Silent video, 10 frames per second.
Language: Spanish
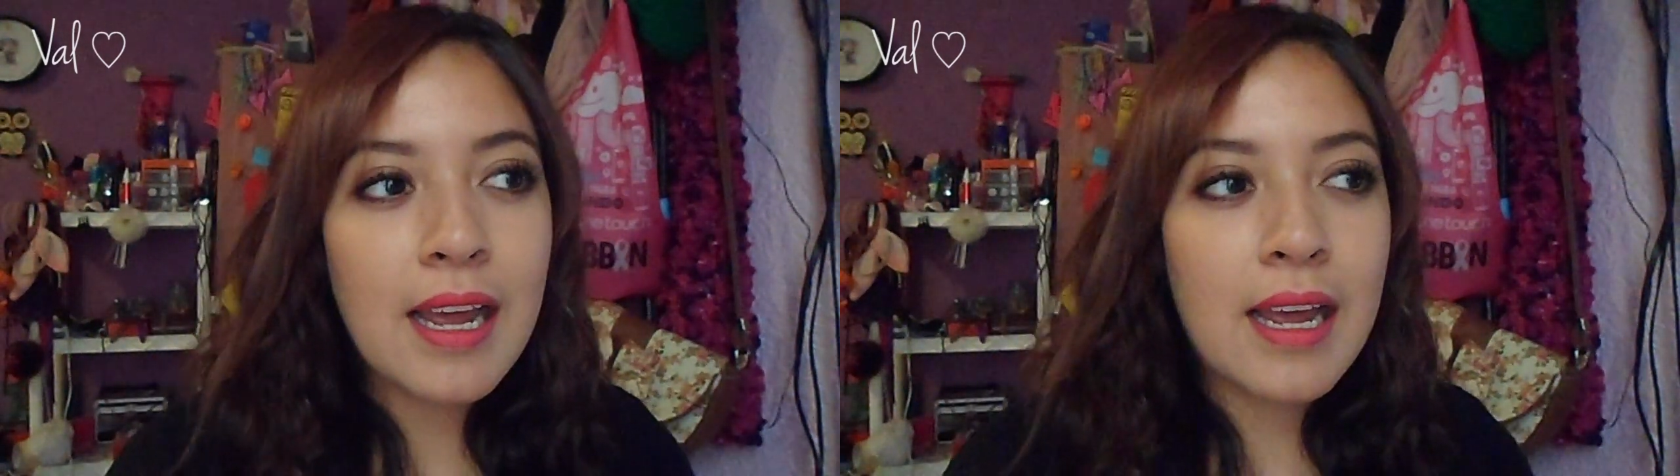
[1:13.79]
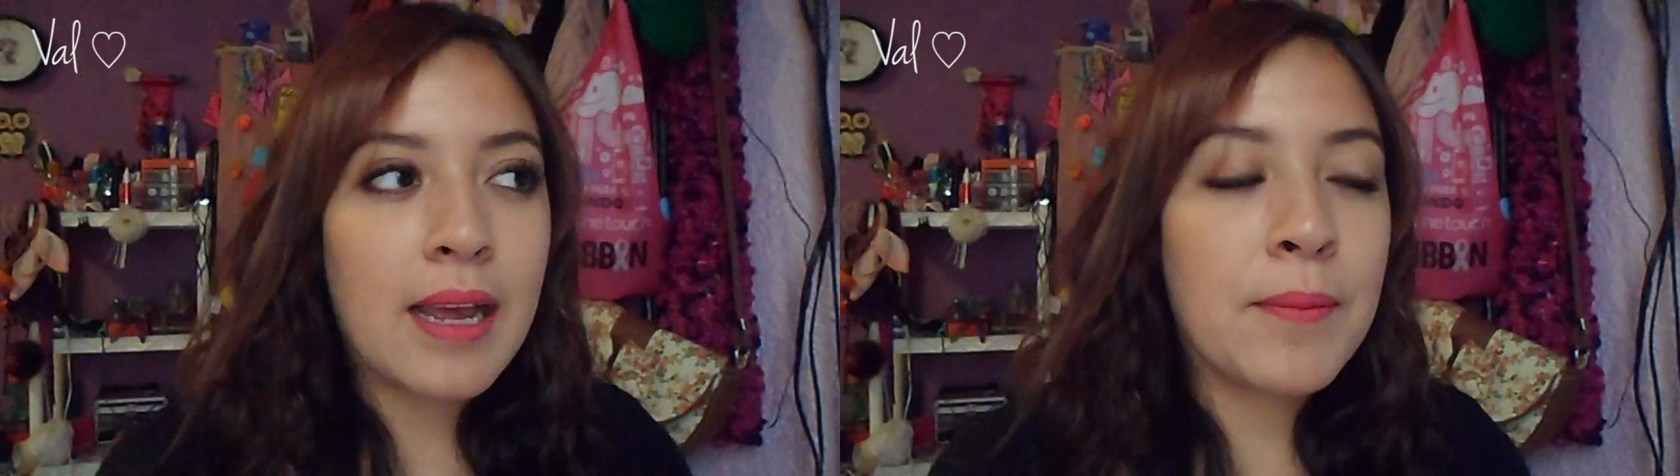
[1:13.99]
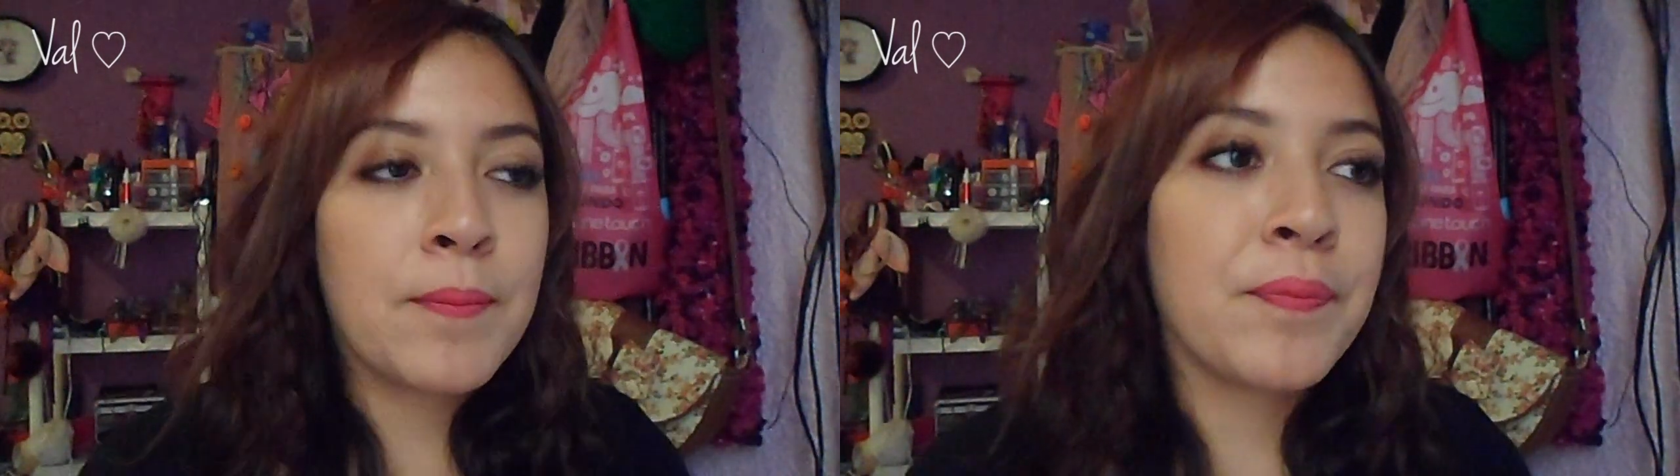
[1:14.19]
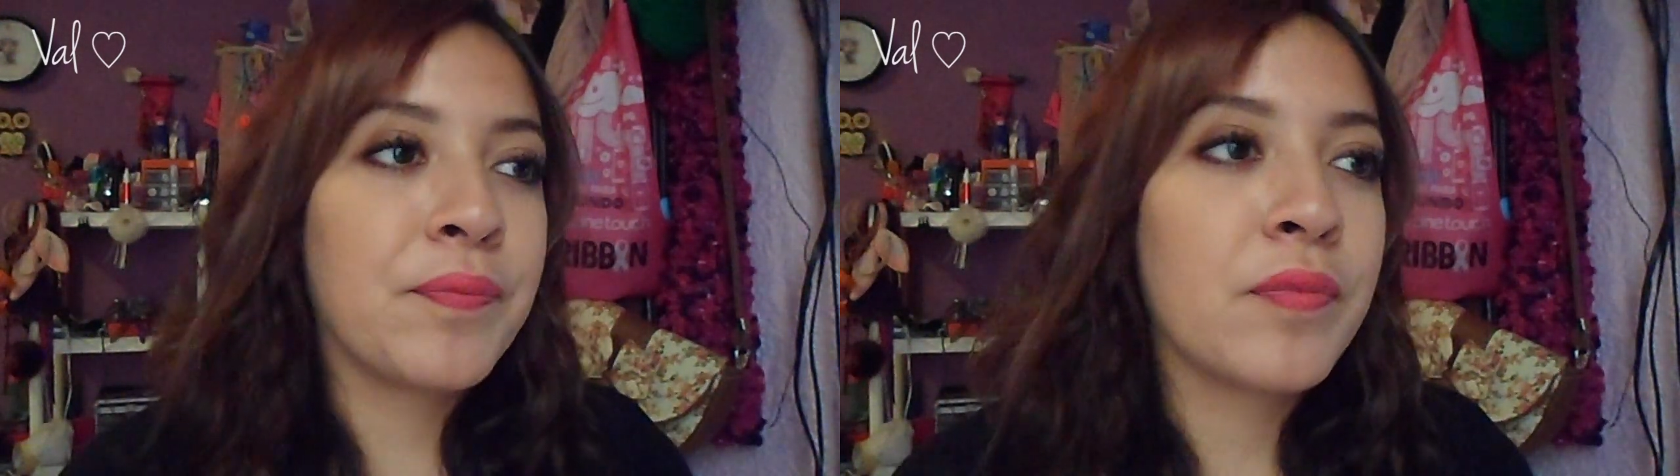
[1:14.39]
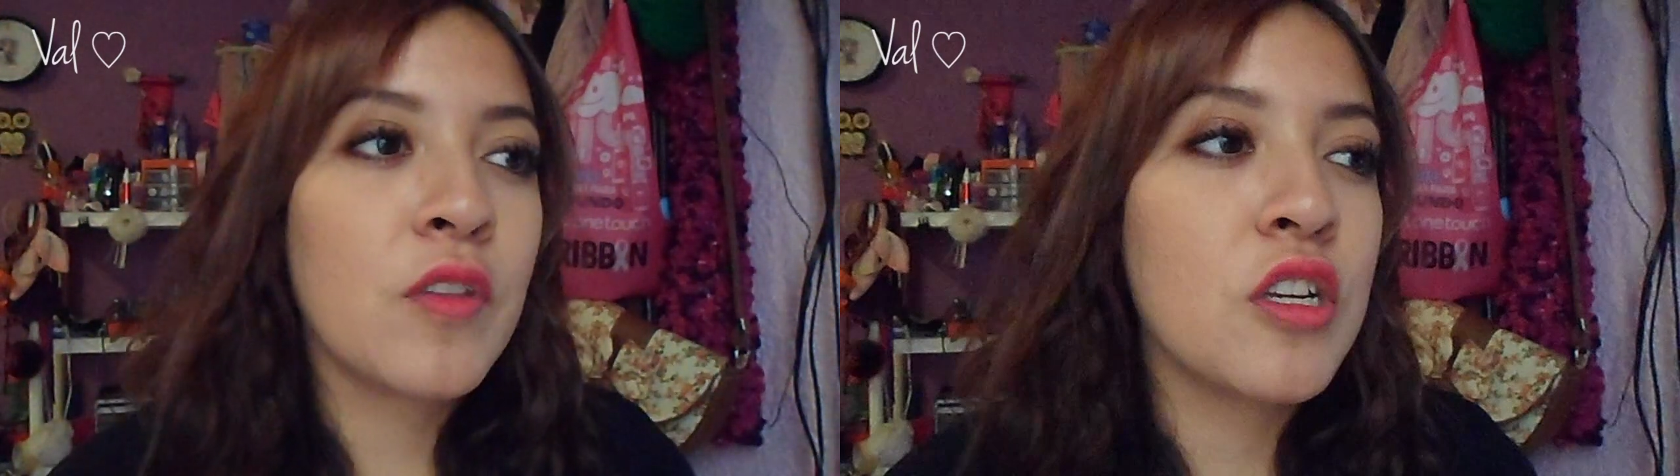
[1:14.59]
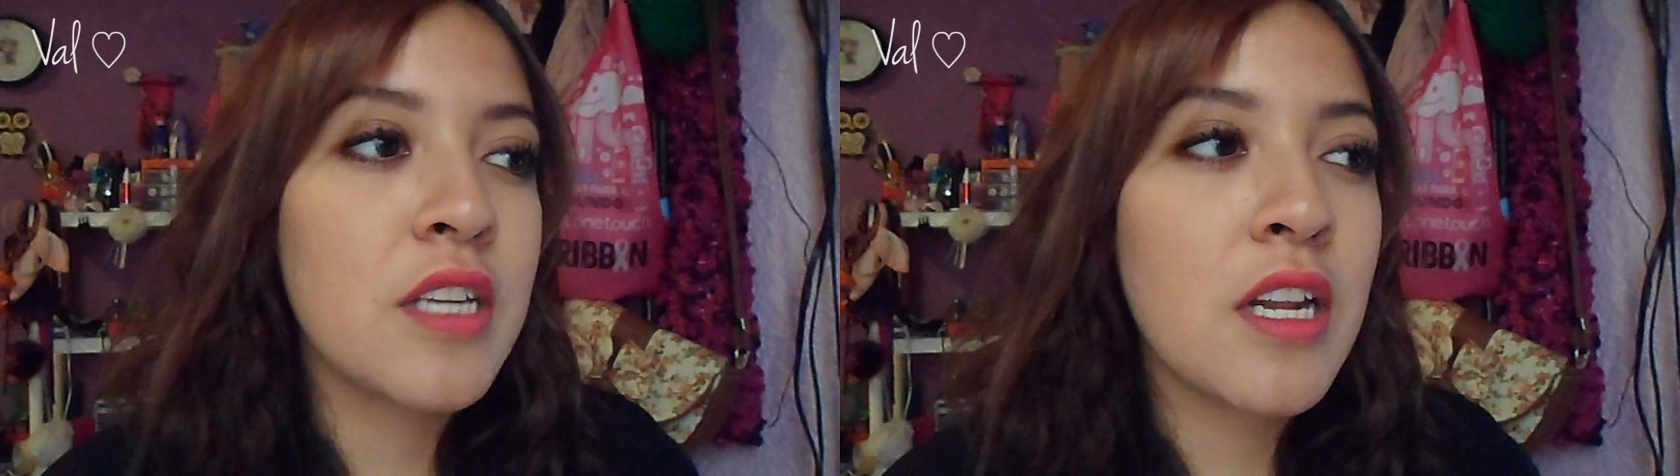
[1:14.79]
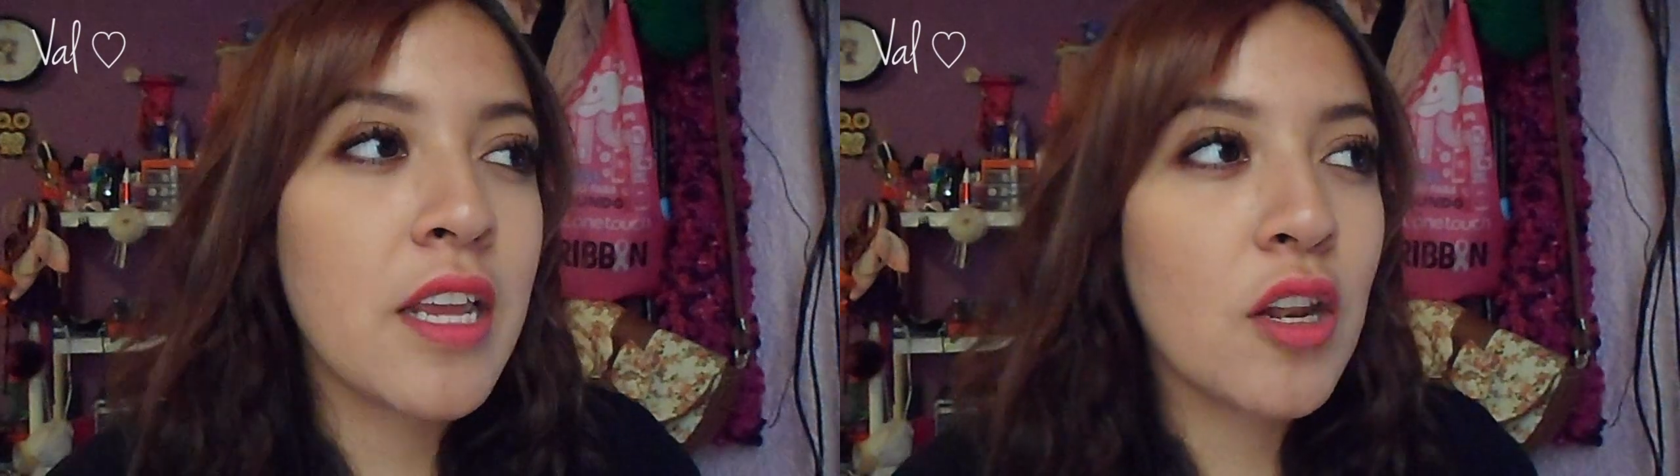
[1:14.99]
em, no, sé,